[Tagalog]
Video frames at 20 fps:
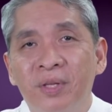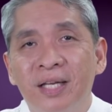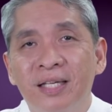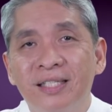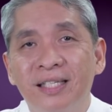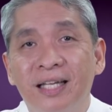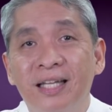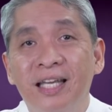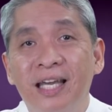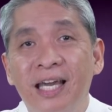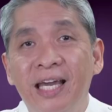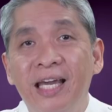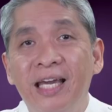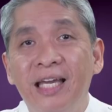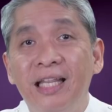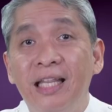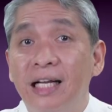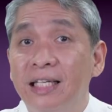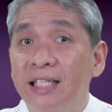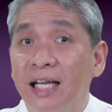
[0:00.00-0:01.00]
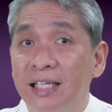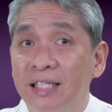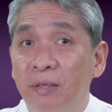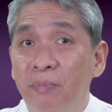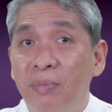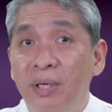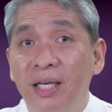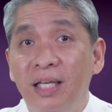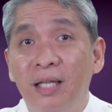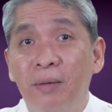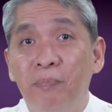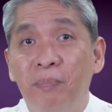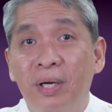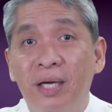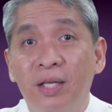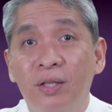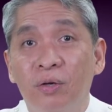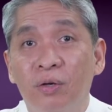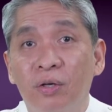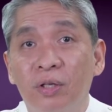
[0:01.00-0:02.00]
sanhi ng sasabihin ng
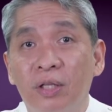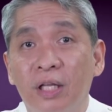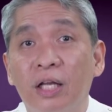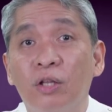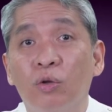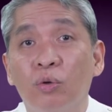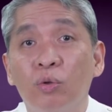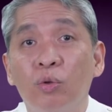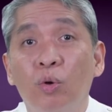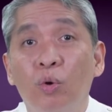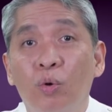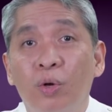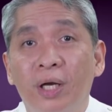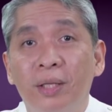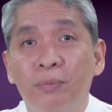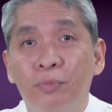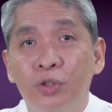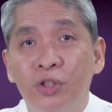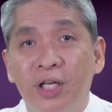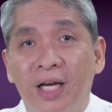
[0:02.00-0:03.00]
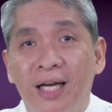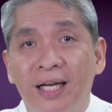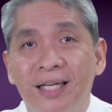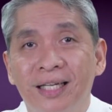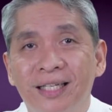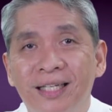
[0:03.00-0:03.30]
Panginoon, ito tulungan mo siya.